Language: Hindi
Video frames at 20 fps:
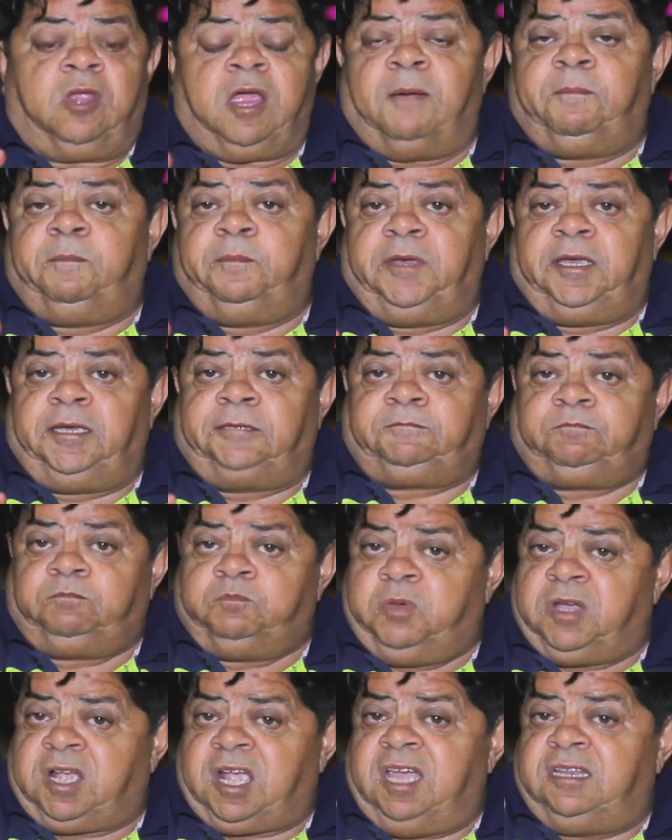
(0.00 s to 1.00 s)
अब
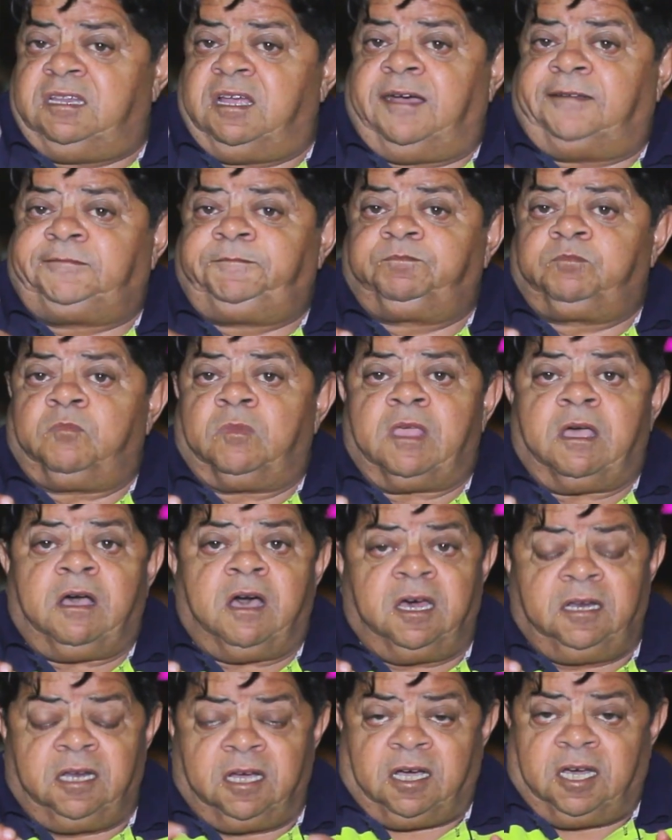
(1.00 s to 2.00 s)
मैं बाकायदा
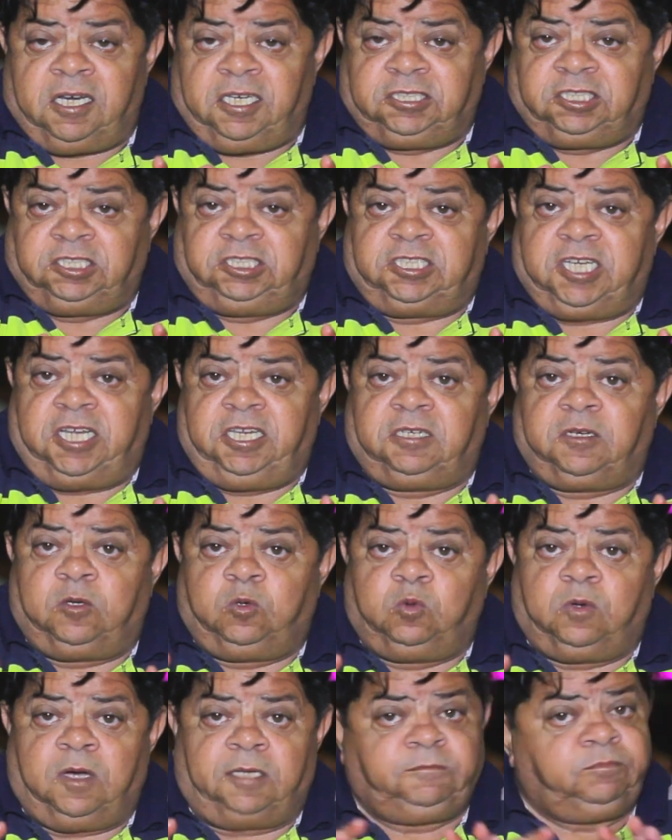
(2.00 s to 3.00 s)
खाना खाने की तैयारी
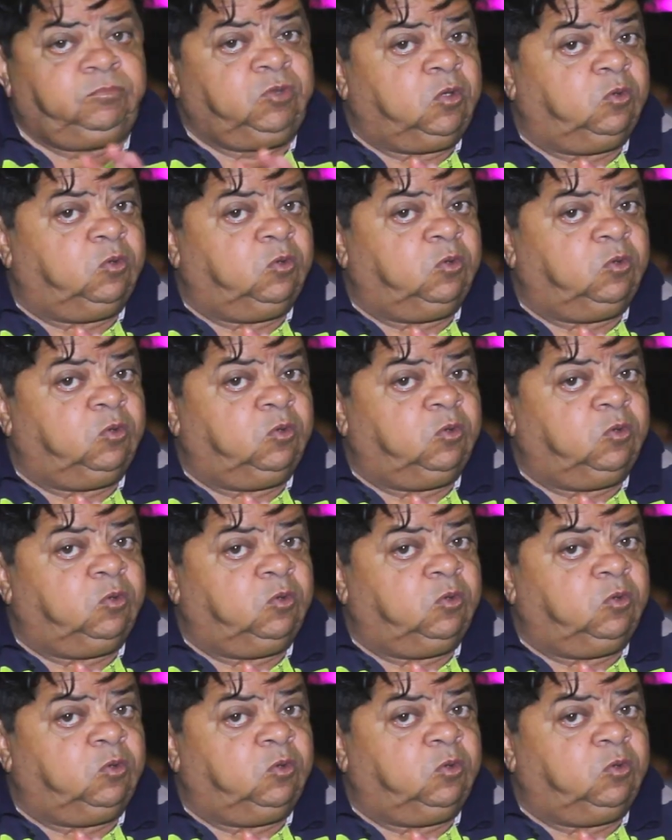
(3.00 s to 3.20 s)
करूँगा